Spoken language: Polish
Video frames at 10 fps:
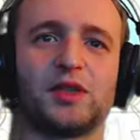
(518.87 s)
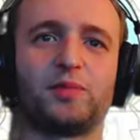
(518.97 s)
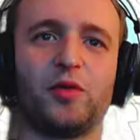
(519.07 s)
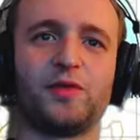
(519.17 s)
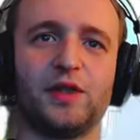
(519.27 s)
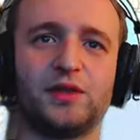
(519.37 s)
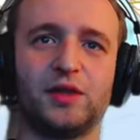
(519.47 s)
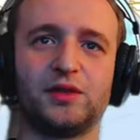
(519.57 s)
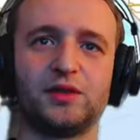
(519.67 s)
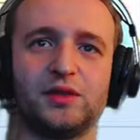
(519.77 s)
Też
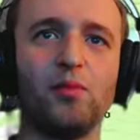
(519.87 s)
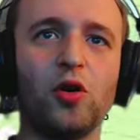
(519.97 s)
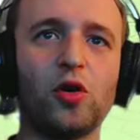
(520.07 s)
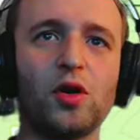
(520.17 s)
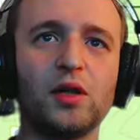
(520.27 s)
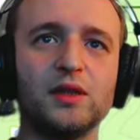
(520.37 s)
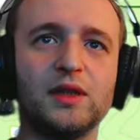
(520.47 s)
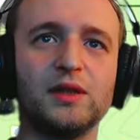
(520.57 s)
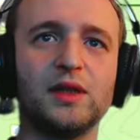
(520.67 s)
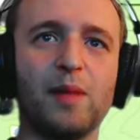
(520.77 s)
powiedzieć
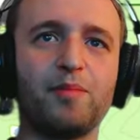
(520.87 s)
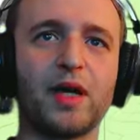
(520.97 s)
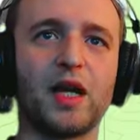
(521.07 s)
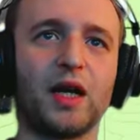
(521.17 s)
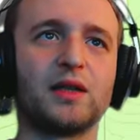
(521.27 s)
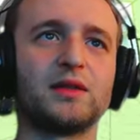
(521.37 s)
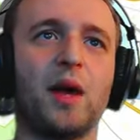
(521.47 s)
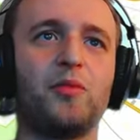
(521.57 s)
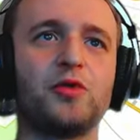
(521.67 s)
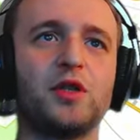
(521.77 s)
Mornepka,
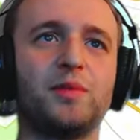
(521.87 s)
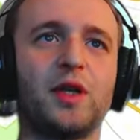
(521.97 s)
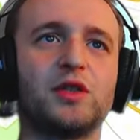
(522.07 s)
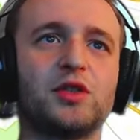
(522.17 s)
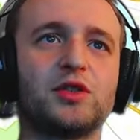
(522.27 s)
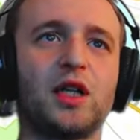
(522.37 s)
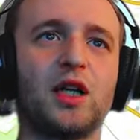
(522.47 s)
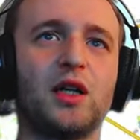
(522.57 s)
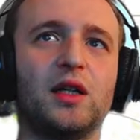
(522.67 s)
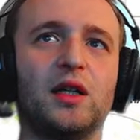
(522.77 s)
a później biegniesz
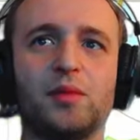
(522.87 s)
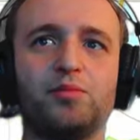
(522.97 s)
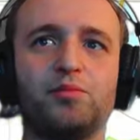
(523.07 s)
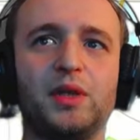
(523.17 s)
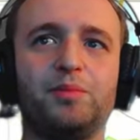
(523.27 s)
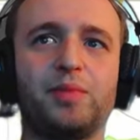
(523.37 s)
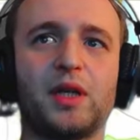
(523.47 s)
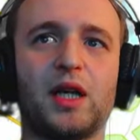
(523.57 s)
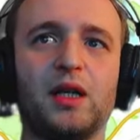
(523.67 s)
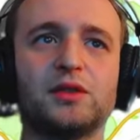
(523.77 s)
na
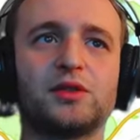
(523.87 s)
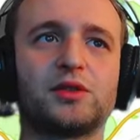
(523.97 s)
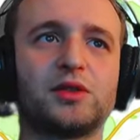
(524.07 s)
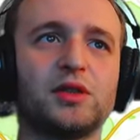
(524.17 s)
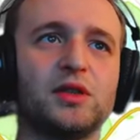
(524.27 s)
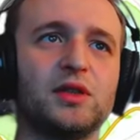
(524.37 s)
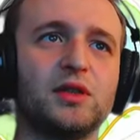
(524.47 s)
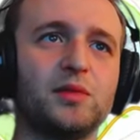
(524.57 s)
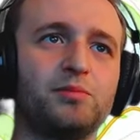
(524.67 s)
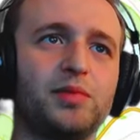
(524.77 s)
Kmbipcha czy
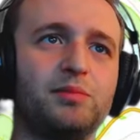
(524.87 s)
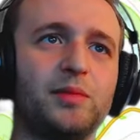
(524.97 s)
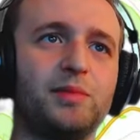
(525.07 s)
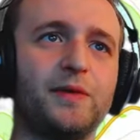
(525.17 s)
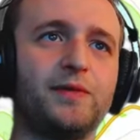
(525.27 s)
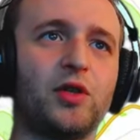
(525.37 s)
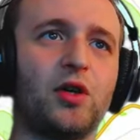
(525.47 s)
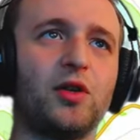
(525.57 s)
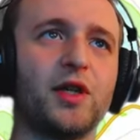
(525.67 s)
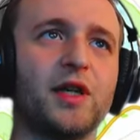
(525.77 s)

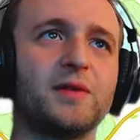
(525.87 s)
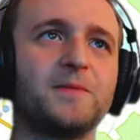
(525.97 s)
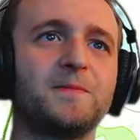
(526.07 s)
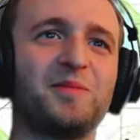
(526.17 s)
Bibibivhoje?